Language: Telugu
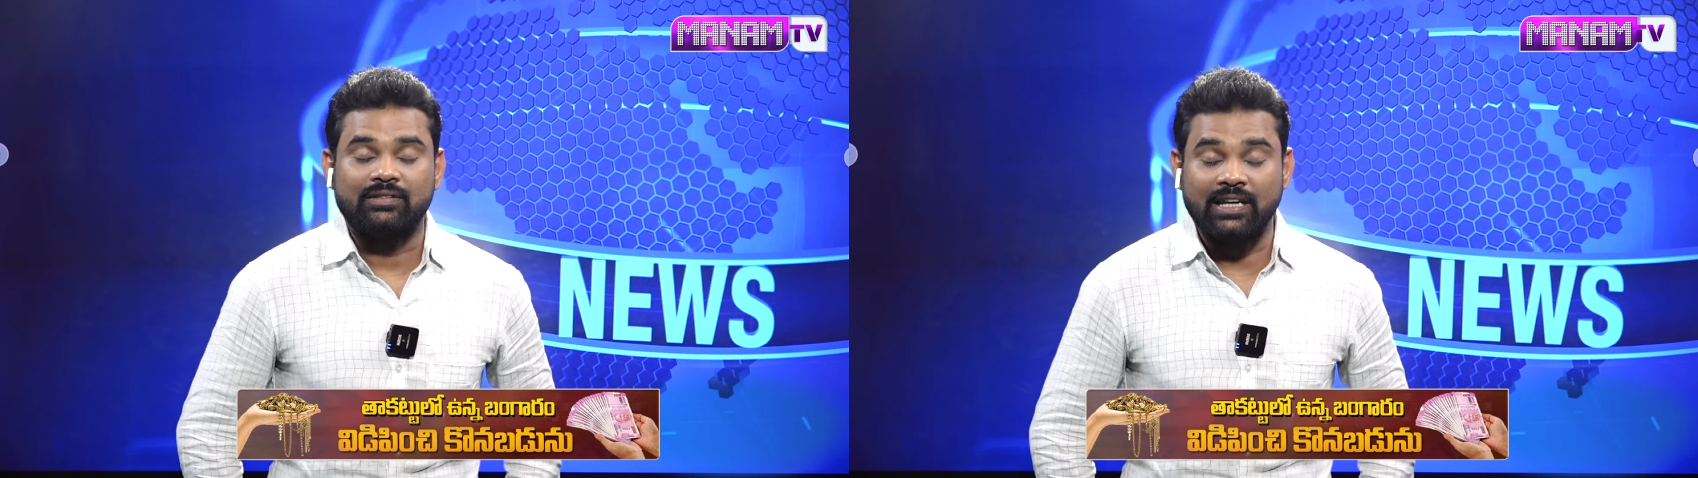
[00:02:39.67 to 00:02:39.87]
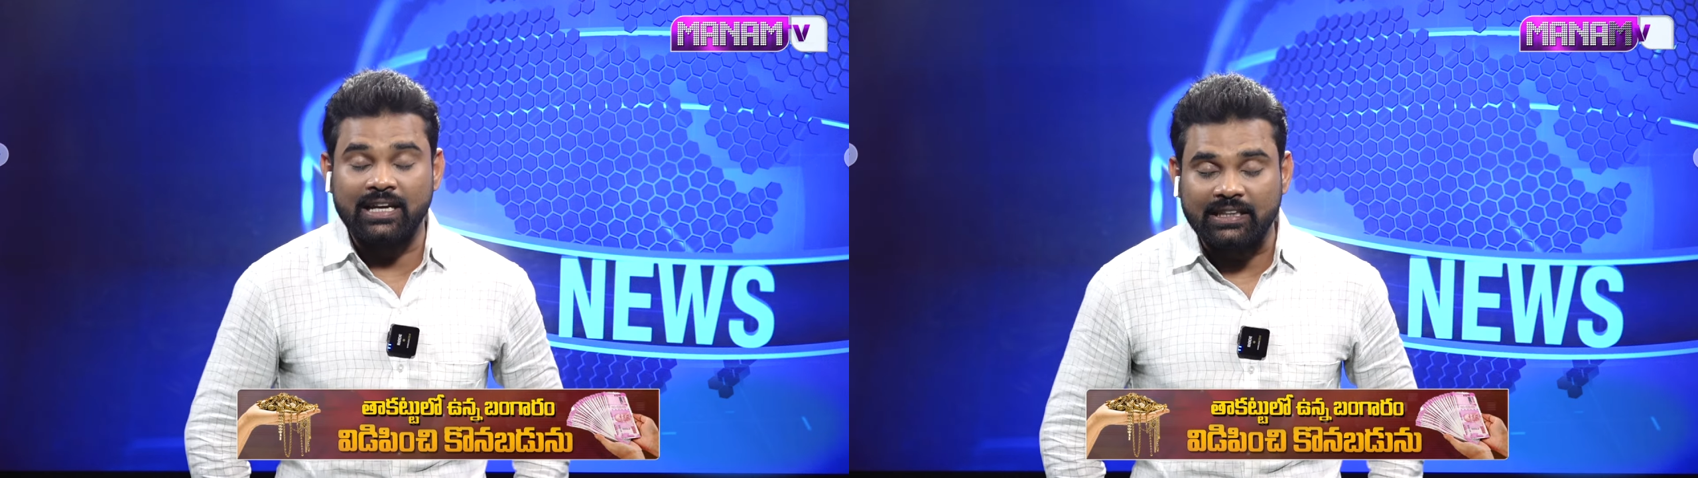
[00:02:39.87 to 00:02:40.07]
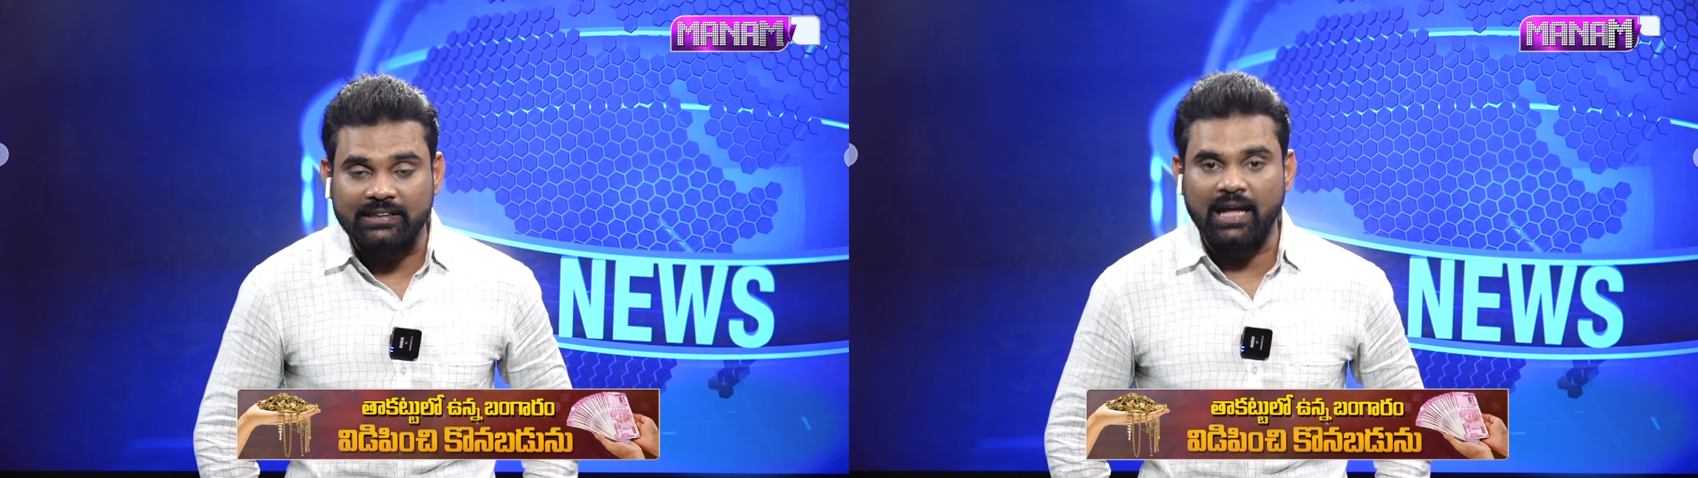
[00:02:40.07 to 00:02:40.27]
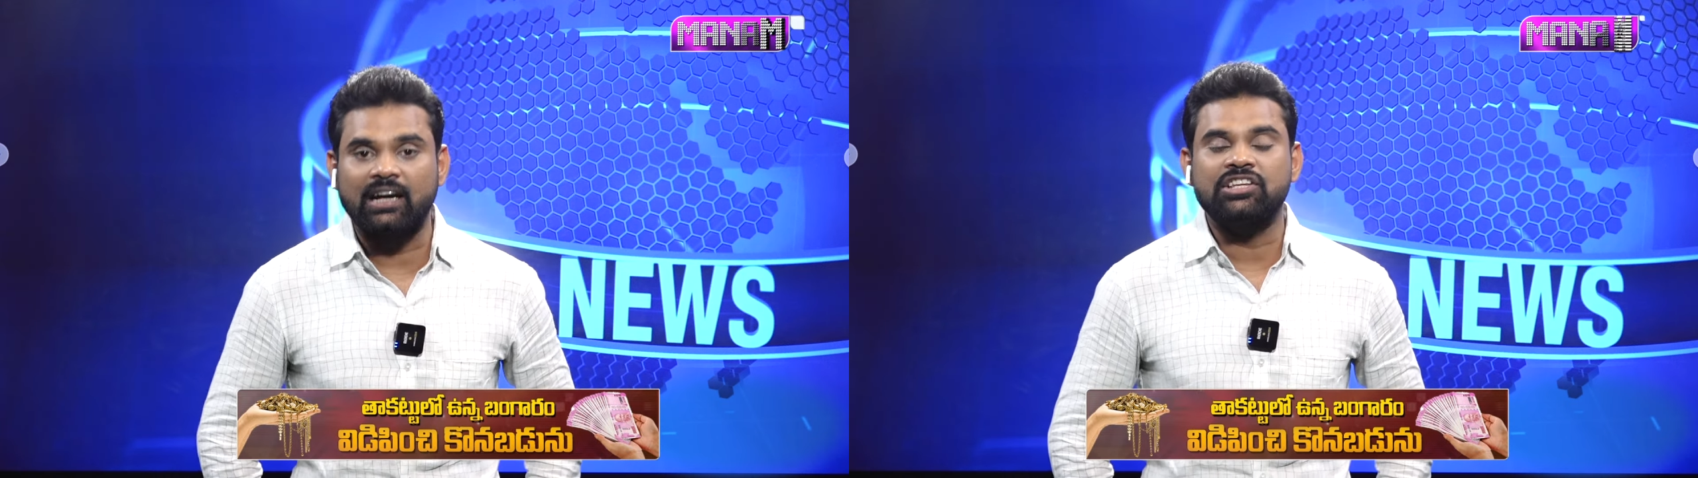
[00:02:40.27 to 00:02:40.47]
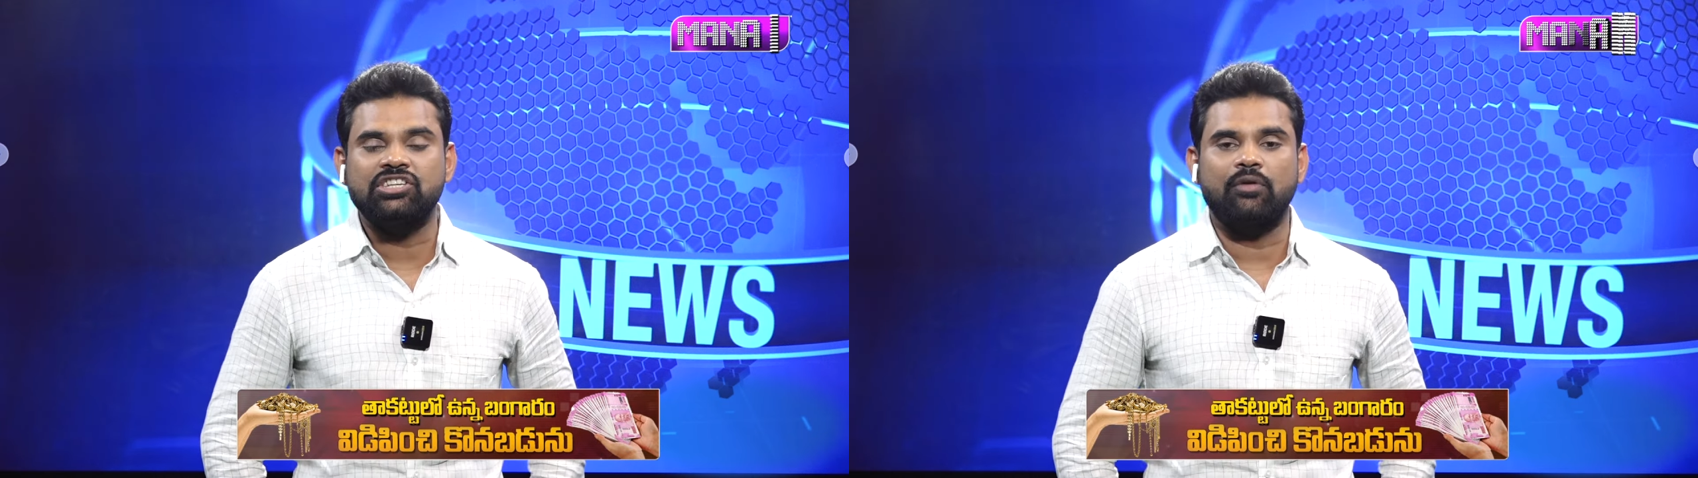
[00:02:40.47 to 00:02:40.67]
దీన్ని
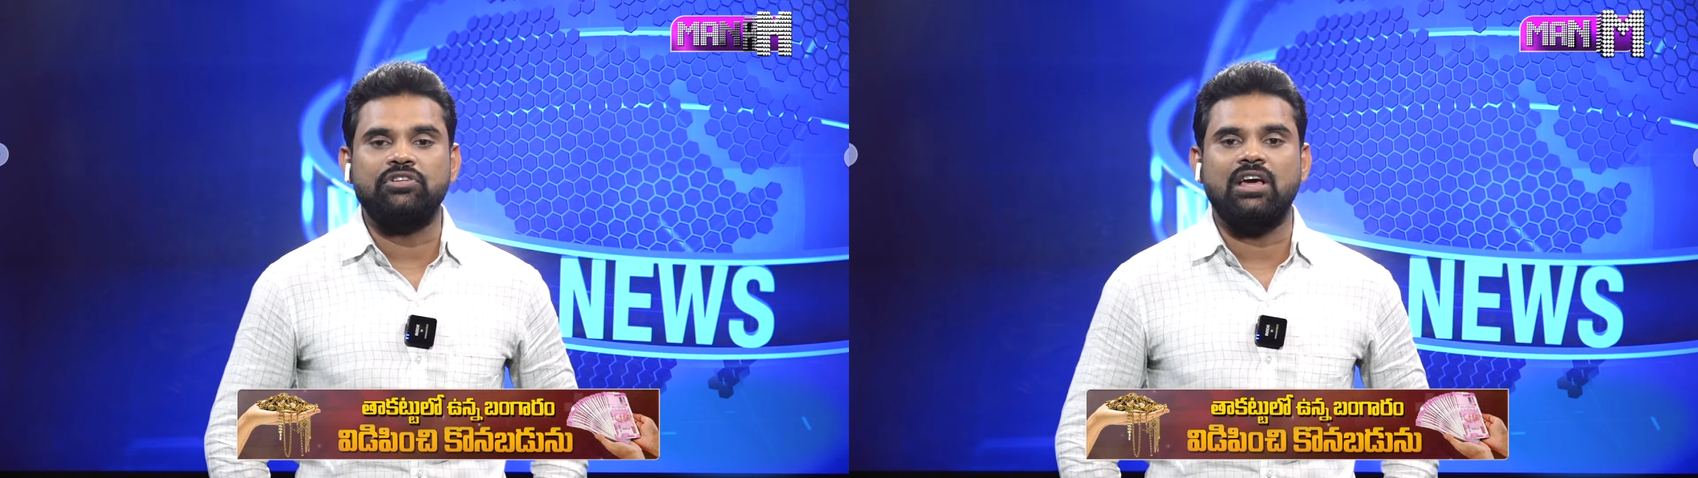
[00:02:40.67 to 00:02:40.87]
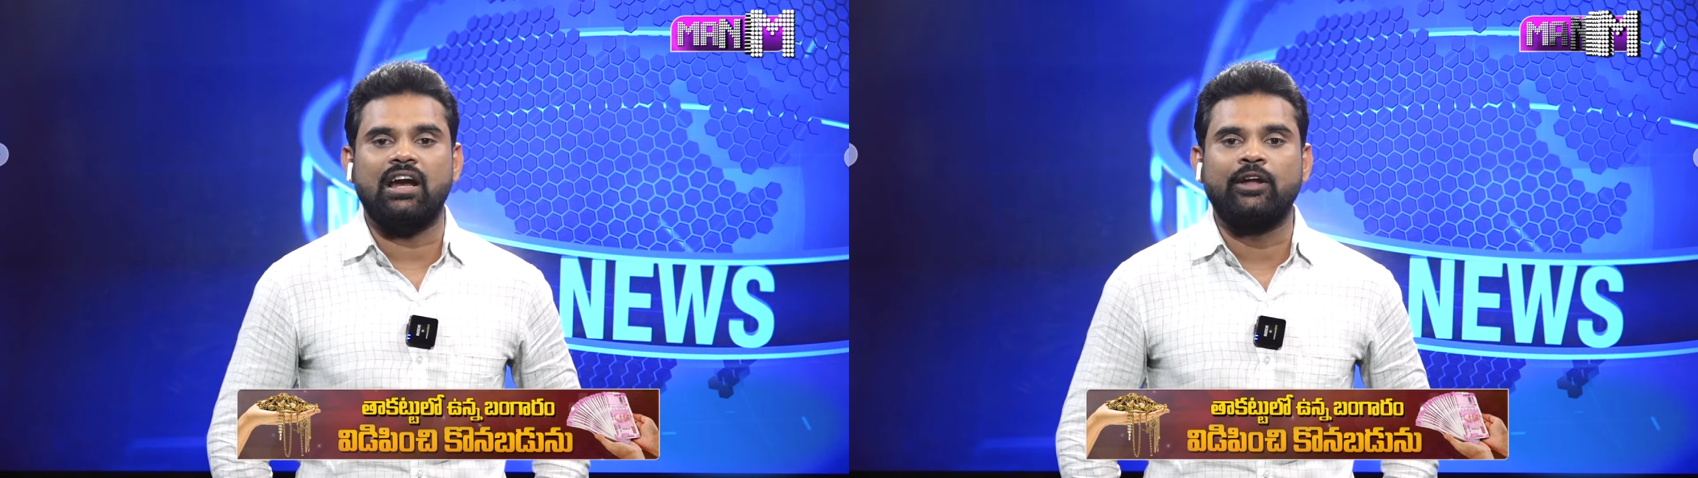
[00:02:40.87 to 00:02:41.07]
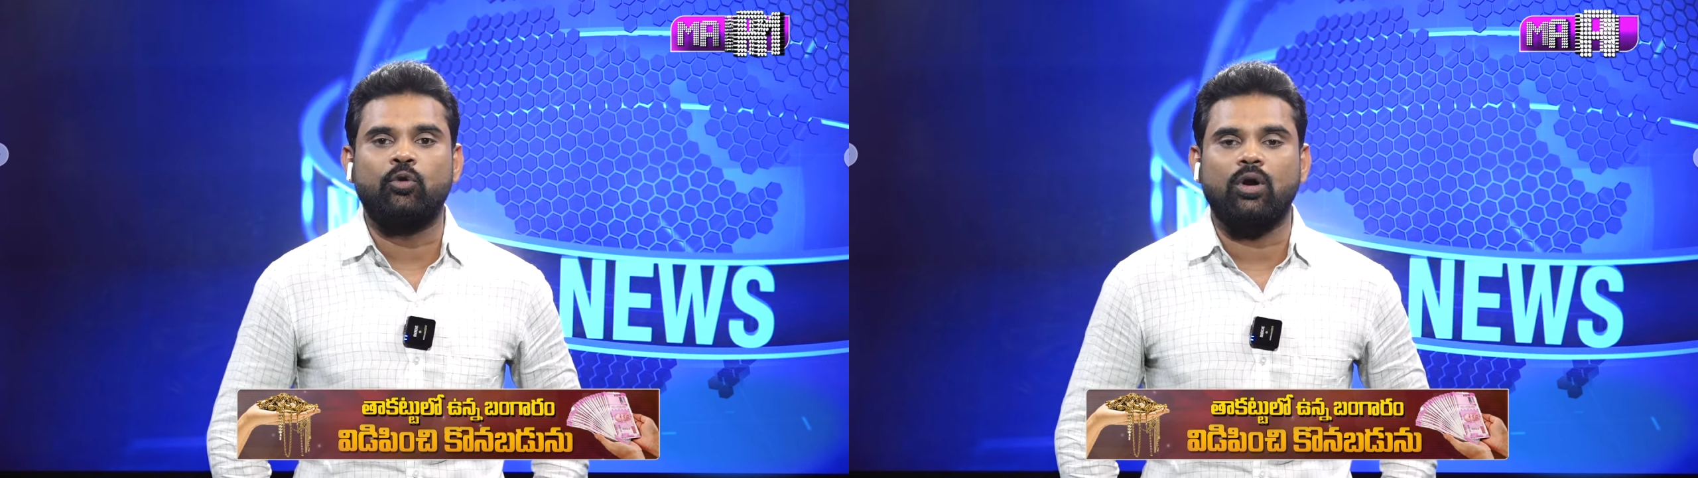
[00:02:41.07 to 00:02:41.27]
తరలించే విషయాలన్నీ